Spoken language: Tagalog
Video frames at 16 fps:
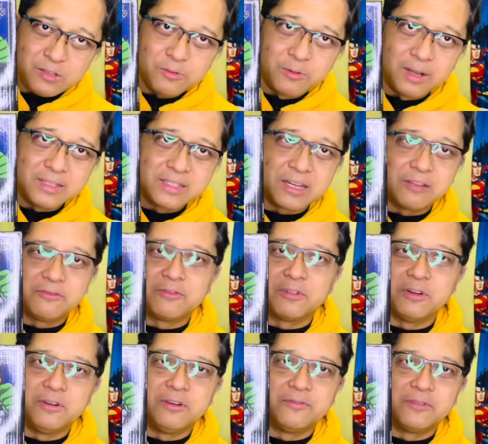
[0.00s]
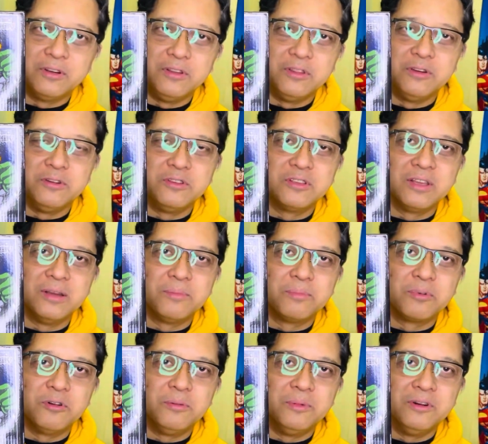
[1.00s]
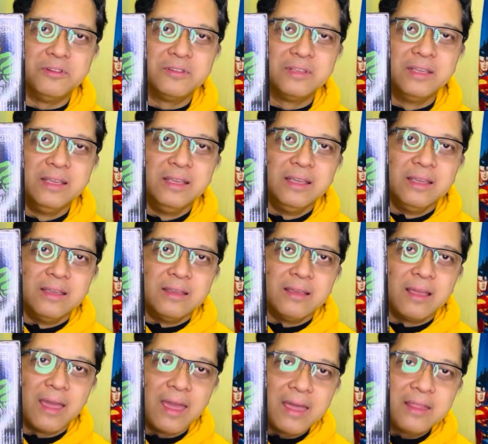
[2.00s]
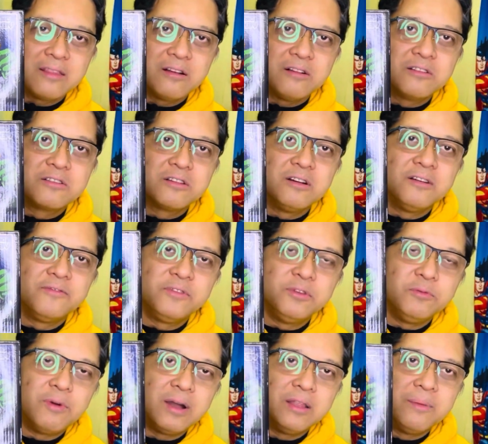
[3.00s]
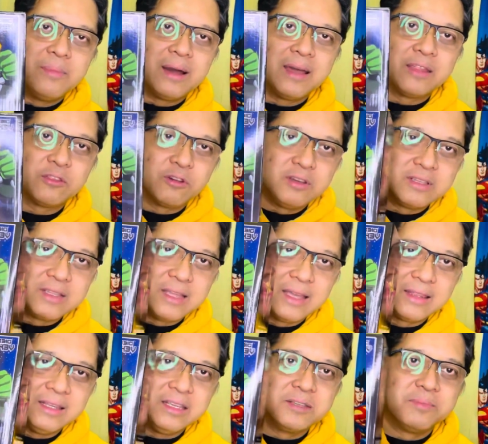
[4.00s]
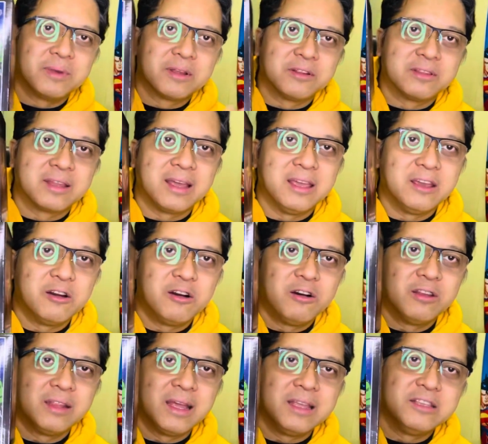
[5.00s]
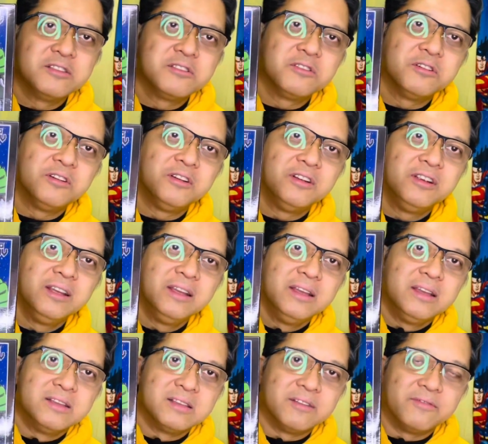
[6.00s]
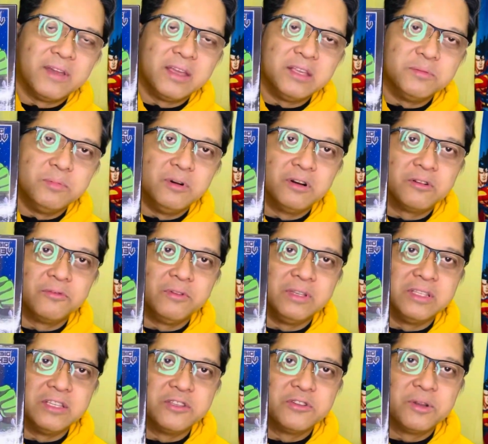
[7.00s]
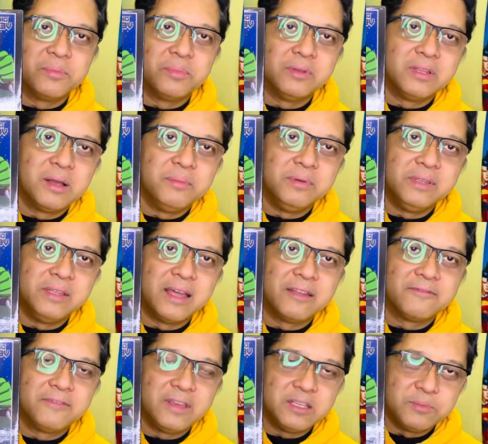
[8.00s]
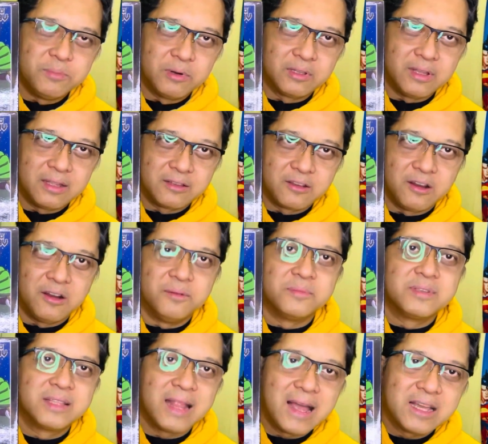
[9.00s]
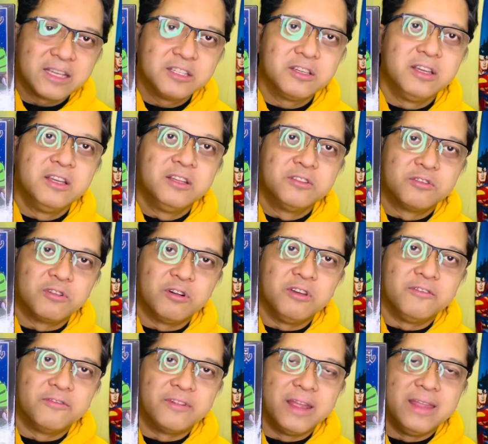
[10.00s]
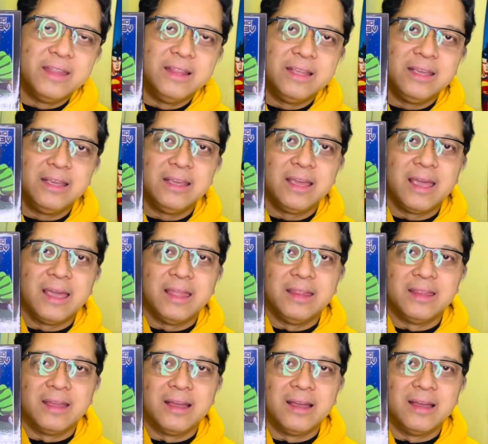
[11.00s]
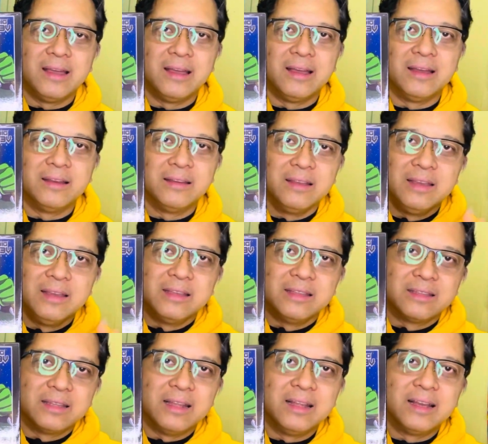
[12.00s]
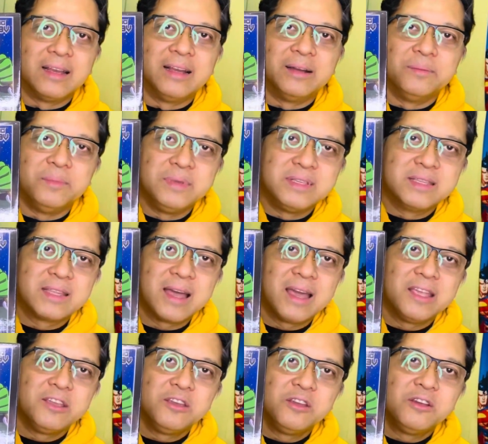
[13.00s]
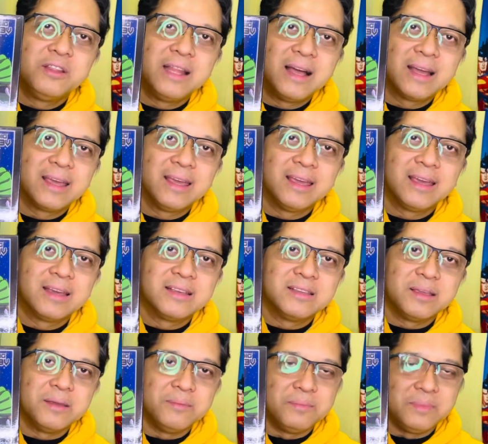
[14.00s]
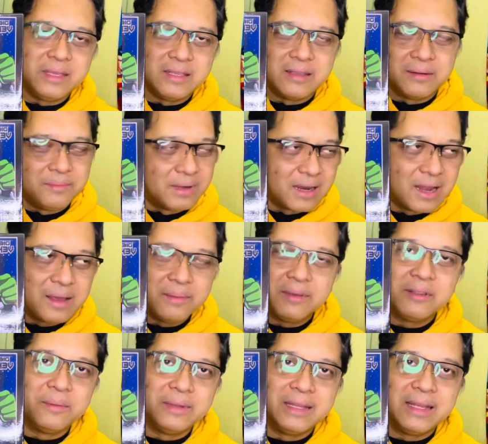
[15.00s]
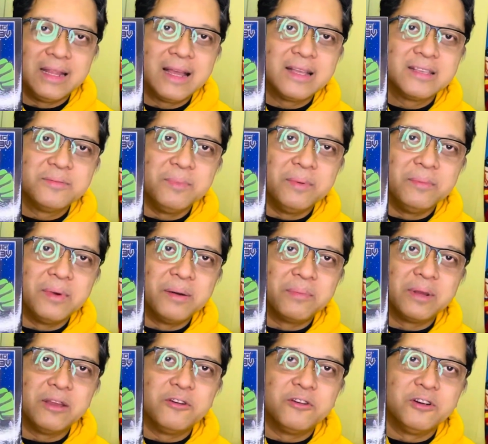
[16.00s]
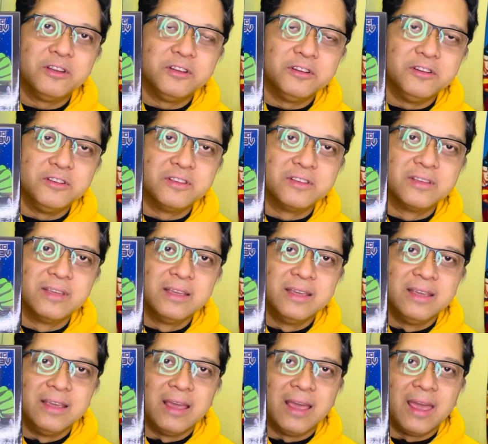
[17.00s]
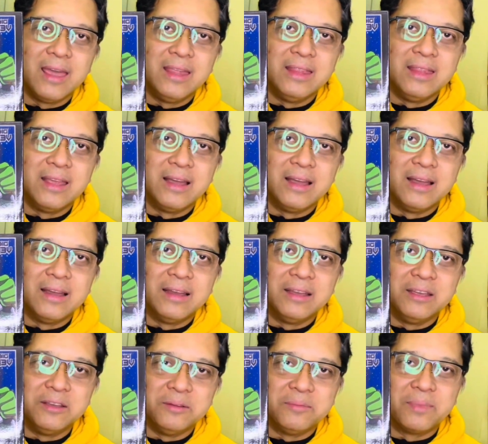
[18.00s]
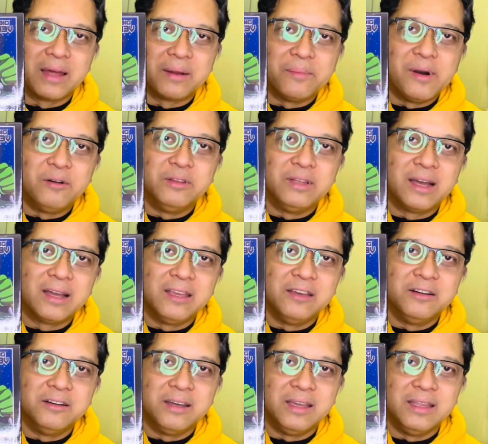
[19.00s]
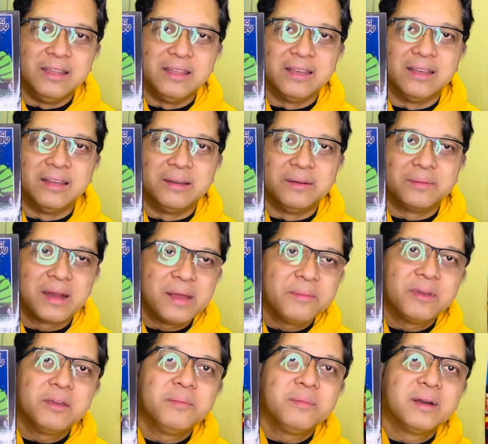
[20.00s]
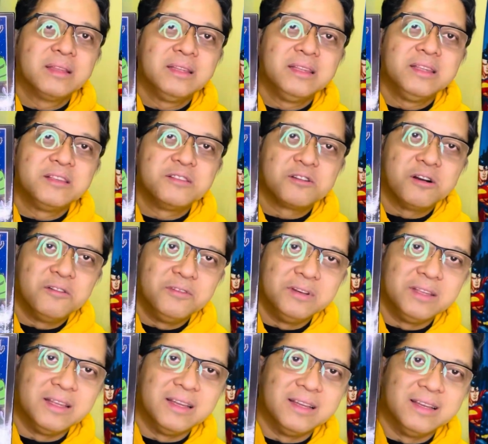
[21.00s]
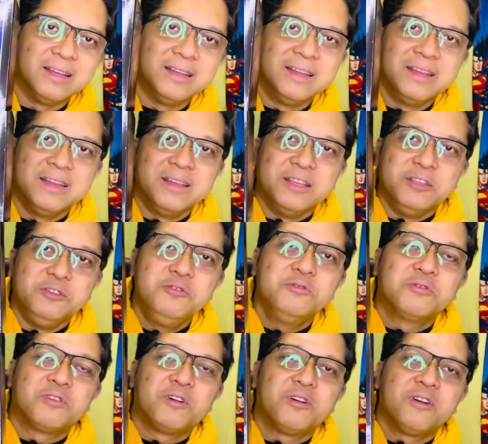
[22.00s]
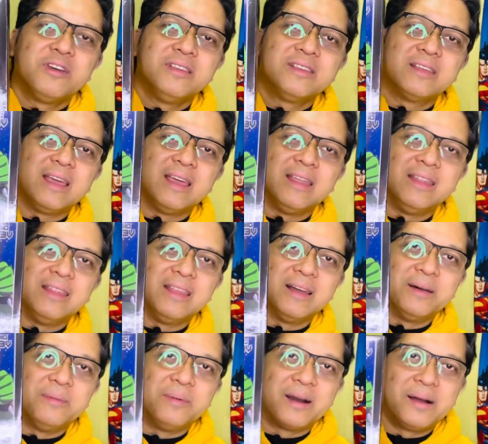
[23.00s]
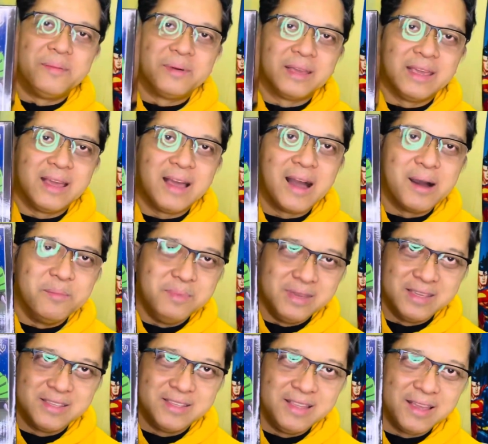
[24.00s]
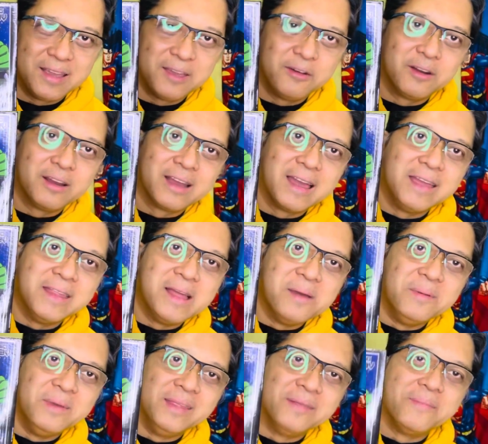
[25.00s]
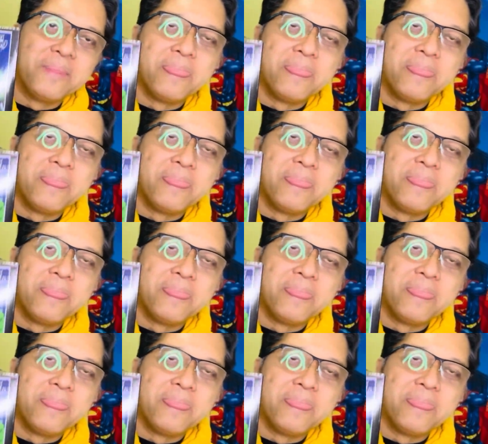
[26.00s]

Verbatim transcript: Watch out for, for those uh, promos. And also, if you want to buy toys like these, meron tayong online store sa Facebook, which is www.facebook.com slash toy And uh, talagang bisitahin nyo yun lagi kasi marami na madalas may mga pre-orders. And uh, yun, para mauna kayo. And uh, marami kayong mga di-discover na new toys and uh, baka maging hobbyist din kayo kagaya namin.